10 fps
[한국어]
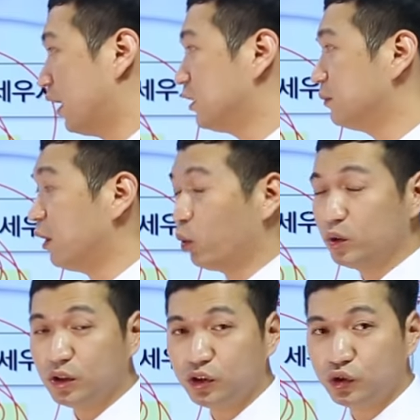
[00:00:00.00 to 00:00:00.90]
하지만
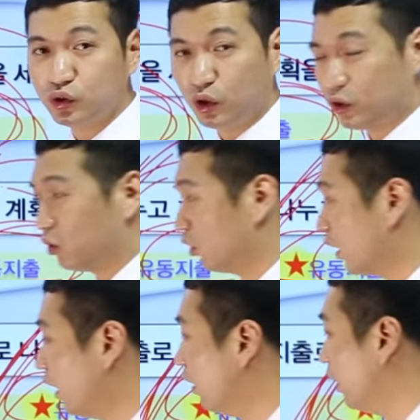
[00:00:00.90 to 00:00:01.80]
고정 지출은 어떤
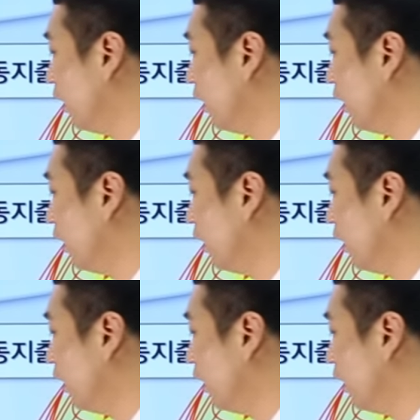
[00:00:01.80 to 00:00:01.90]
거다?